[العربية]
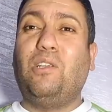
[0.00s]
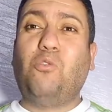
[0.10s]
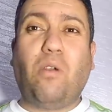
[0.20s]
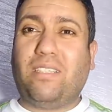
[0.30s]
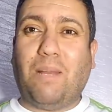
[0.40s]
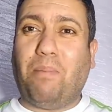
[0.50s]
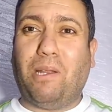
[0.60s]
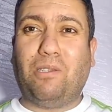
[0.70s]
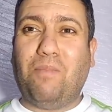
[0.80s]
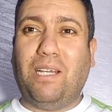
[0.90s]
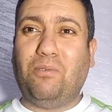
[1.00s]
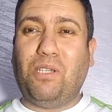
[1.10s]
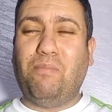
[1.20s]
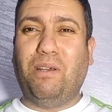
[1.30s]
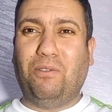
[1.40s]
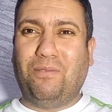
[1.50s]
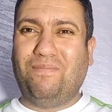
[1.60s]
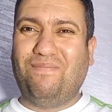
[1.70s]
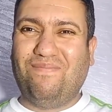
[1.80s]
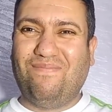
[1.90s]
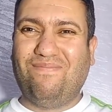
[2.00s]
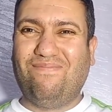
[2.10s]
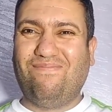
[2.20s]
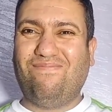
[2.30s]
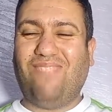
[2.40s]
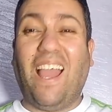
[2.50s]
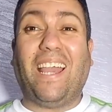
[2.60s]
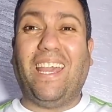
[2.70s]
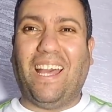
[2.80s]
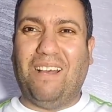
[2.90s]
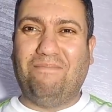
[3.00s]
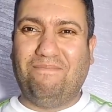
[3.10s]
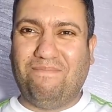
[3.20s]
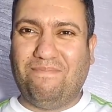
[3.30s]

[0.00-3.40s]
لي جوار تاع بارادو ما عادوش يبانو حقيقه